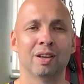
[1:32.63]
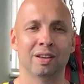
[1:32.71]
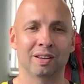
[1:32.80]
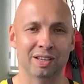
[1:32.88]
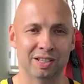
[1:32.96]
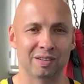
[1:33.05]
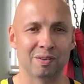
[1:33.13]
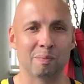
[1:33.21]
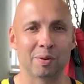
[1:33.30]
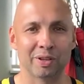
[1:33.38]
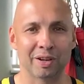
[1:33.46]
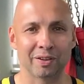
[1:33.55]
Если вам
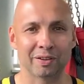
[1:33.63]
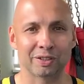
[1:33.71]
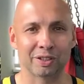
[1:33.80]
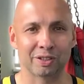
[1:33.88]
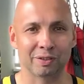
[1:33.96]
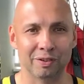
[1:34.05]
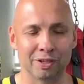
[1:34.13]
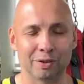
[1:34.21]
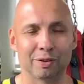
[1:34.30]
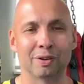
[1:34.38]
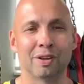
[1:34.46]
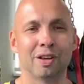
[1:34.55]
понравилось это
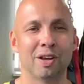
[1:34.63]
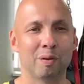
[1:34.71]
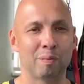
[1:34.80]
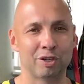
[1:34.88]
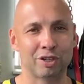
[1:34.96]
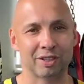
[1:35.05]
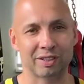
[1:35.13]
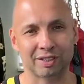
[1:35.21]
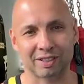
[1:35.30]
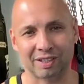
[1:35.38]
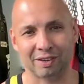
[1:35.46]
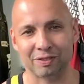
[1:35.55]
видео, пожалуйста,
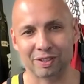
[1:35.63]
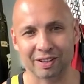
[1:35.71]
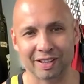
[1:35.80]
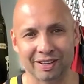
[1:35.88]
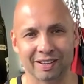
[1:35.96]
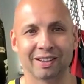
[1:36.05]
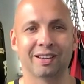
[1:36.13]
ставьте лайк,